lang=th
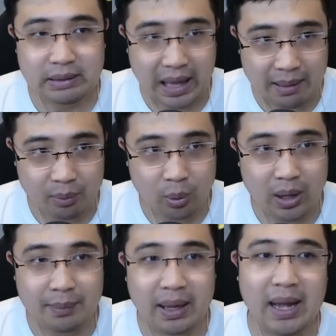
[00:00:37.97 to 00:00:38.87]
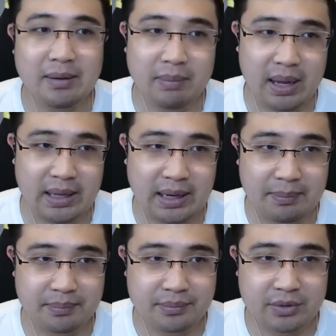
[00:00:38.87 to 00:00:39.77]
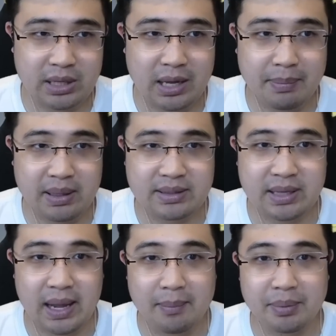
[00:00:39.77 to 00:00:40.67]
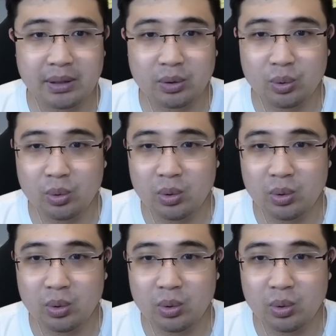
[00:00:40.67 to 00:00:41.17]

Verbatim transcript: ตามความคาดหมายครับ ชนะไป 3 ประตู